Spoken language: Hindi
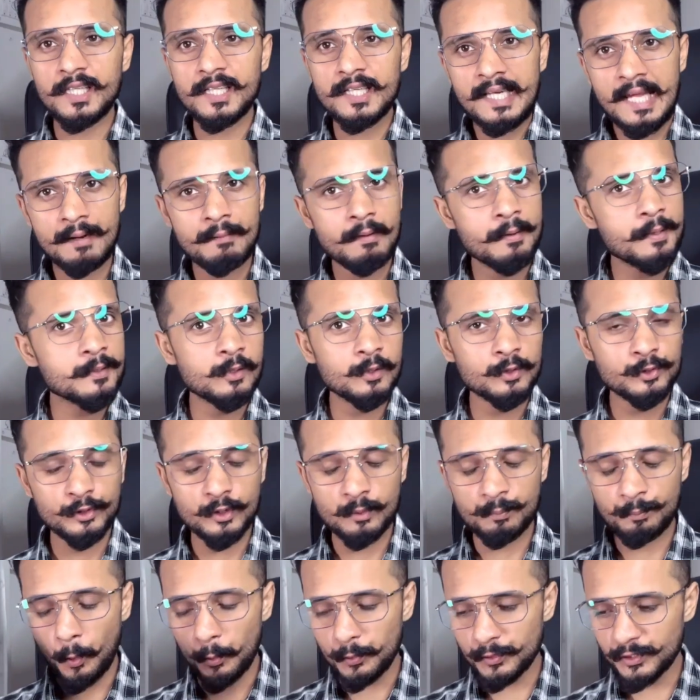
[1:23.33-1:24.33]
कि इंडिया में अभी
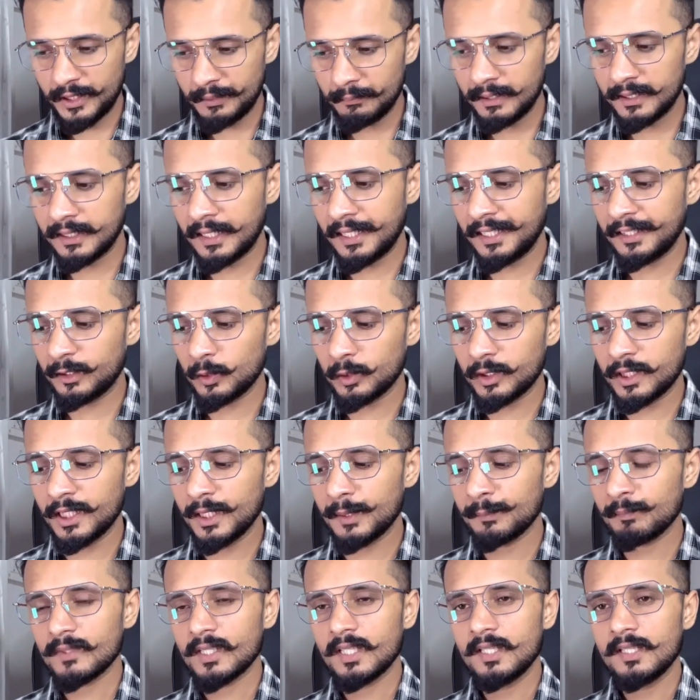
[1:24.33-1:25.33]
दोस्तों पॉसिबल नहीं
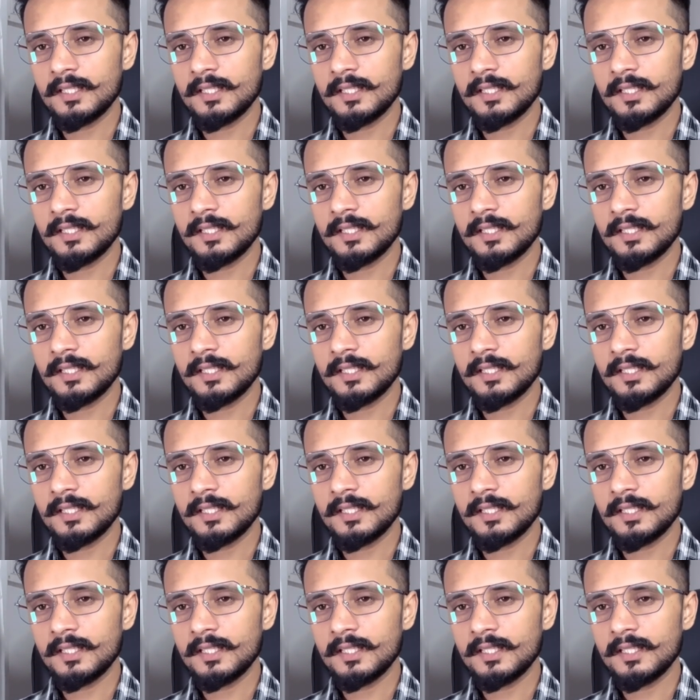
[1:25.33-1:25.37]
क्योंकि